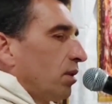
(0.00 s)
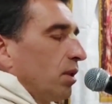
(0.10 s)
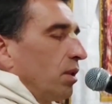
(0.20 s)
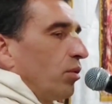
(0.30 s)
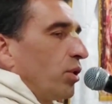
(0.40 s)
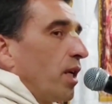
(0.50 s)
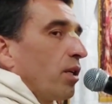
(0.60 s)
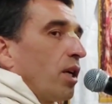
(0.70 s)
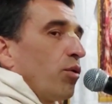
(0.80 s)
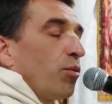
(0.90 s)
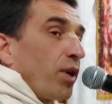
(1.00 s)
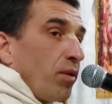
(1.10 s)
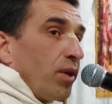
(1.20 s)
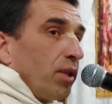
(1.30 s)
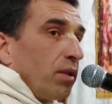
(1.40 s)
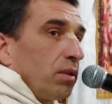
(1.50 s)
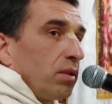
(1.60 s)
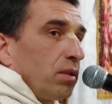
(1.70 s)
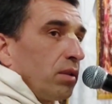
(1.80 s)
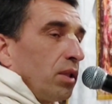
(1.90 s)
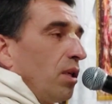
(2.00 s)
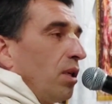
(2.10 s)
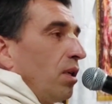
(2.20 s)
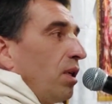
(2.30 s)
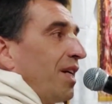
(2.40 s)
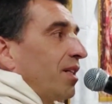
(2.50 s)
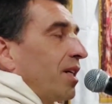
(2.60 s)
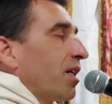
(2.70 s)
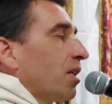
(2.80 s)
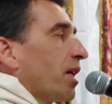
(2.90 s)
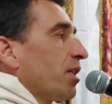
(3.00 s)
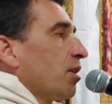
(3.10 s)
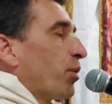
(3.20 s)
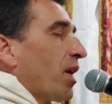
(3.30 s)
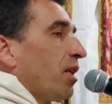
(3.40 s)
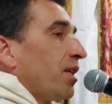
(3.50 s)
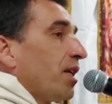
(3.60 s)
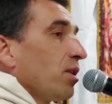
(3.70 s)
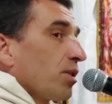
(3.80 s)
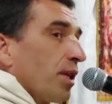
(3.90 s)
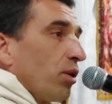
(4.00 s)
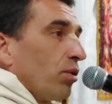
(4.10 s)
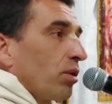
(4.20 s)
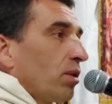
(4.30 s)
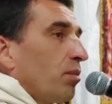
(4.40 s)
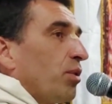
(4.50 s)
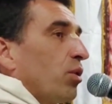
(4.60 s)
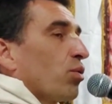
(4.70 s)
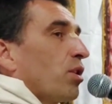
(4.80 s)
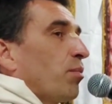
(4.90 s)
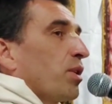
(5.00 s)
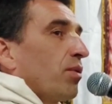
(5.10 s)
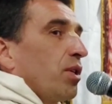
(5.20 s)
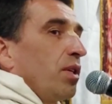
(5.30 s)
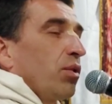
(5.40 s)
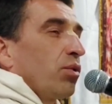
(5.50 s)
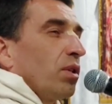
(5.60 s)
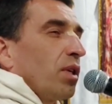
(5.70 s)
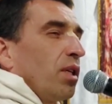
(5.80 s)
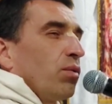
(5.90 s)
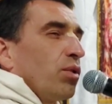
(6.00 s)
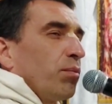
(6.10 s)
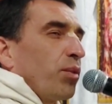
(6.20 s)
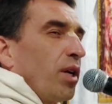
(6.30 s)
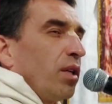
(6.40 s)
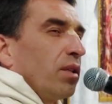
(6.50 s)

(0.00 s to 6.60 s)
Вот я играю его правильно. Как играть неправильно, я не знаю. Мне нужно позвать тех, кто играет его неправильно.